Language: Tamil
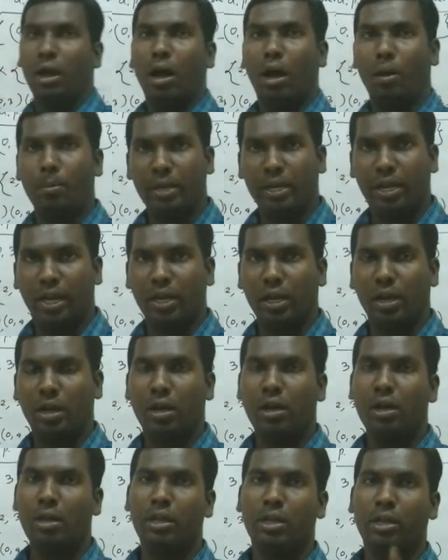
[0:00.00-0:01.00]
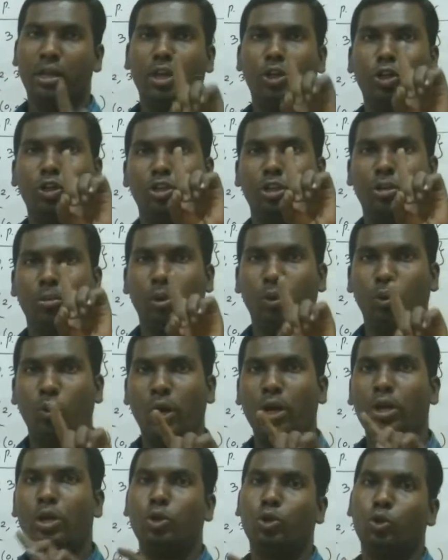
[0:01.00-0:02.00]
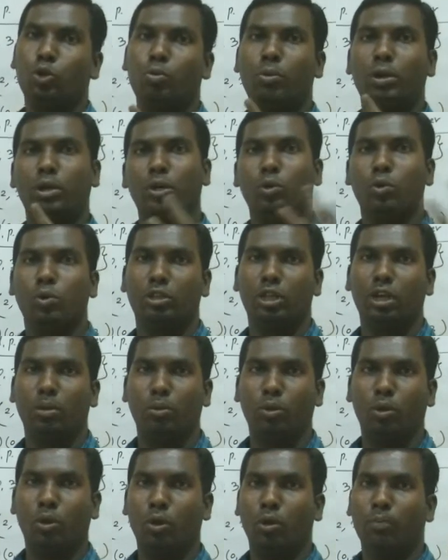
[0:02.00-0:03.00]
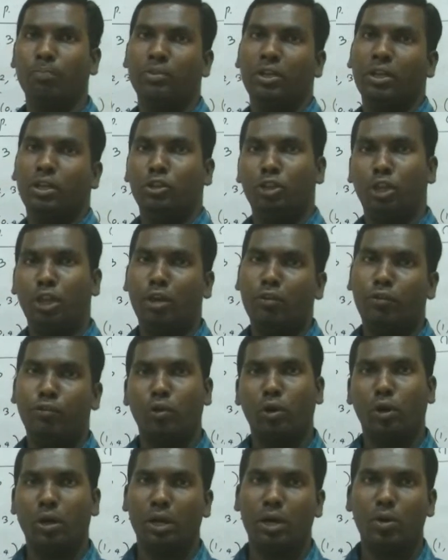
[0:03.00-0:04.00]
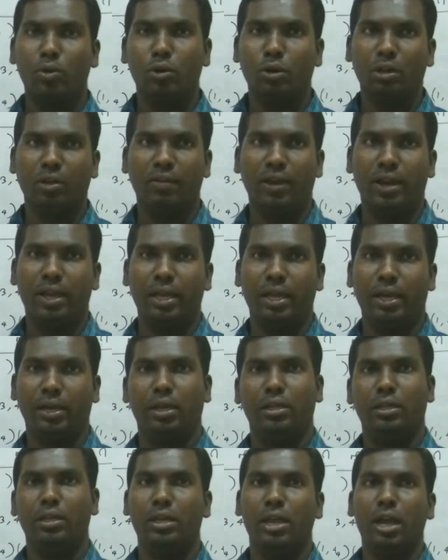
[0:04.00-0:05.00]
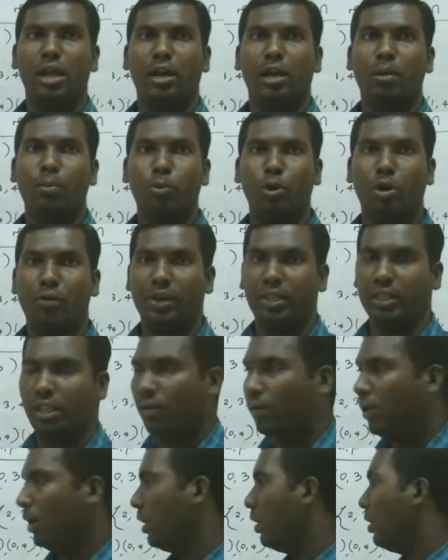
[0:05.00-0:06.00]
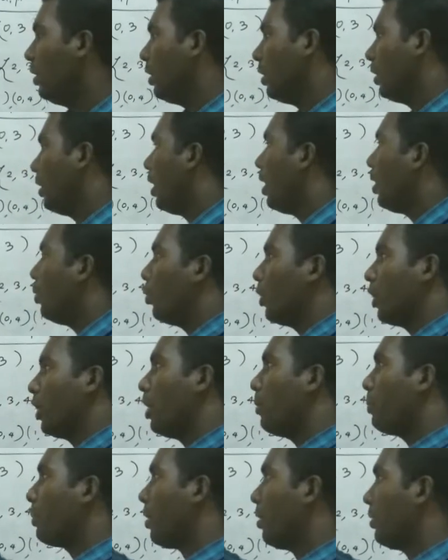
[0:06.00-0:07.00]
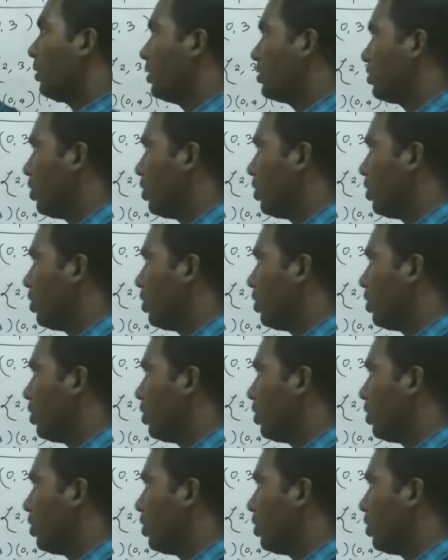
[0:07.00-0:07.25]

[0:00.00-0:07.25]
அப்படி கேட்டாங்கன்னா நீங்கள் ஈகேஷன் நம்பர் ஒன் டூ மட்டும் கொடுத்தா போதும் த்ரீ ஃபோர்லாம் உங்களுக்கு வேலையே இருக்காது நீ அங்கெல்லாம் போகவே தேவையில்லை நான் ஒரே ப்ராப்ளத்தை